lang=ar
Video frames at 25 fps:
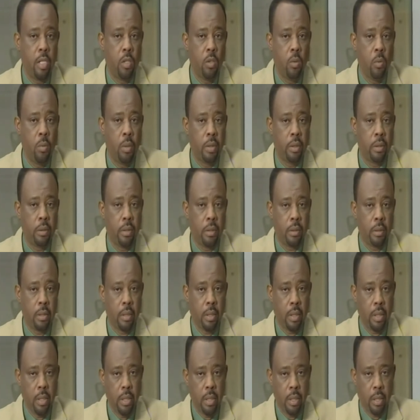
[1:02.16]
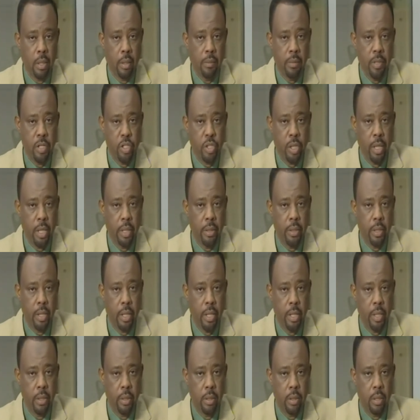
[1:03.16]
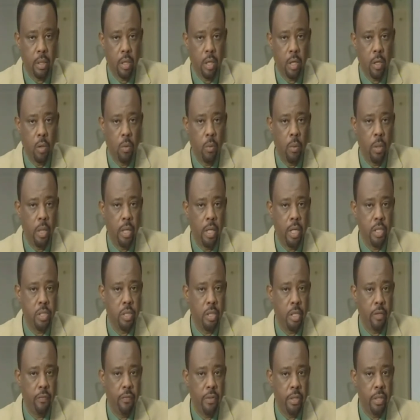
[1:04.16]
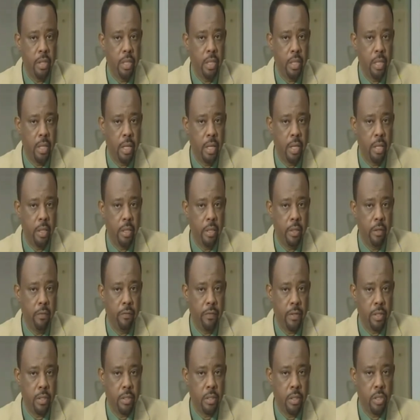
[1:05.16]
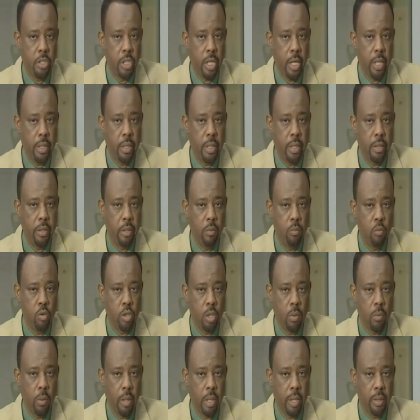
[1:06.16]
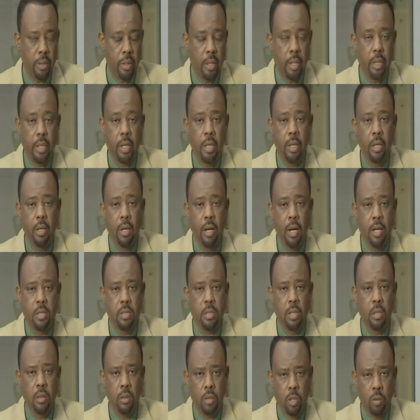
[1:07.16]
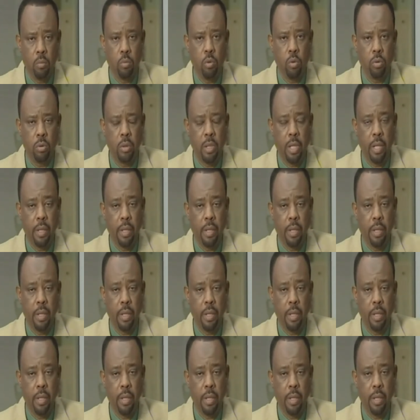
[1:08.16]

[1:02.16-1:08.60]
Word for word: والتدقيق من الشهادات واللجنة الفنية لفرز الشهادات المزورة تقرير حسن درموت